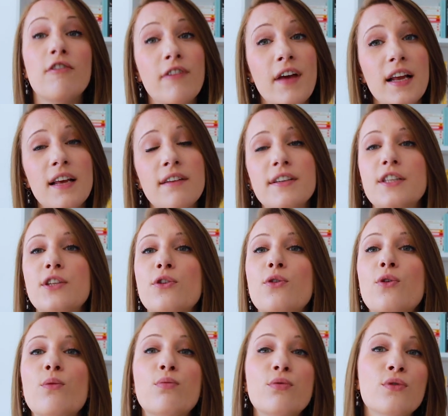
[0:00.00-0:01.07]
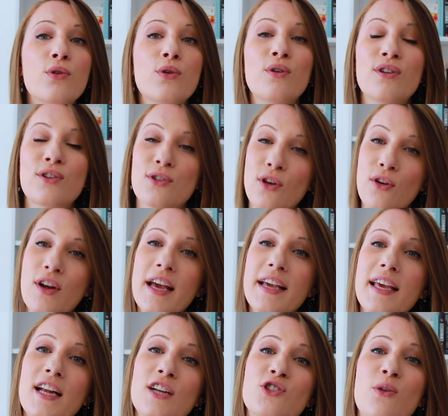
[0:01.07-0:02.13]
vers la vidéo book haul dans
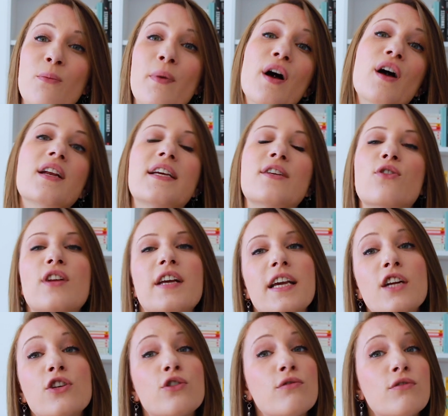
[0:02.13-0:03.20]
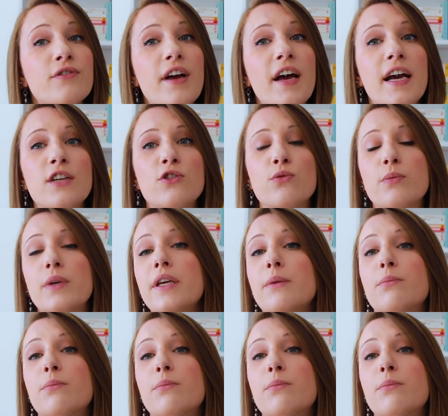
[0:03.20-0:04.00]
laquelle j'en parle et dans laquelle je vous fais un résumé,